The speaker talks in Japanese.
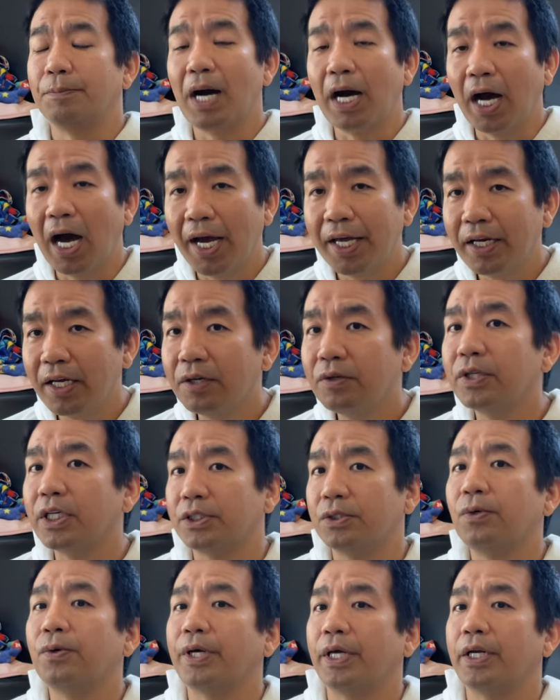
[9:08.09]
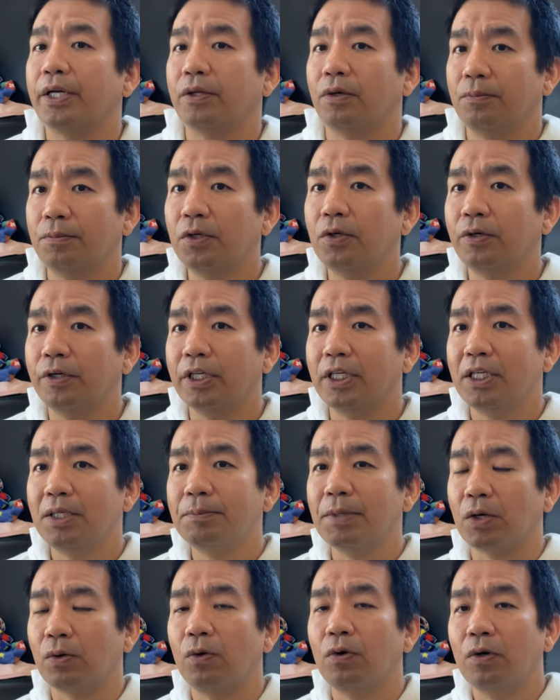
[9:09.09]
まあ入れるでしょうけれども
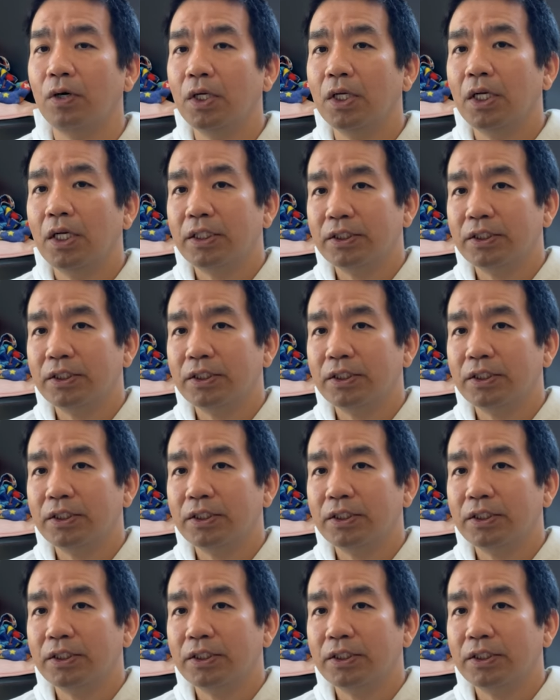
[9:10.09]
今こう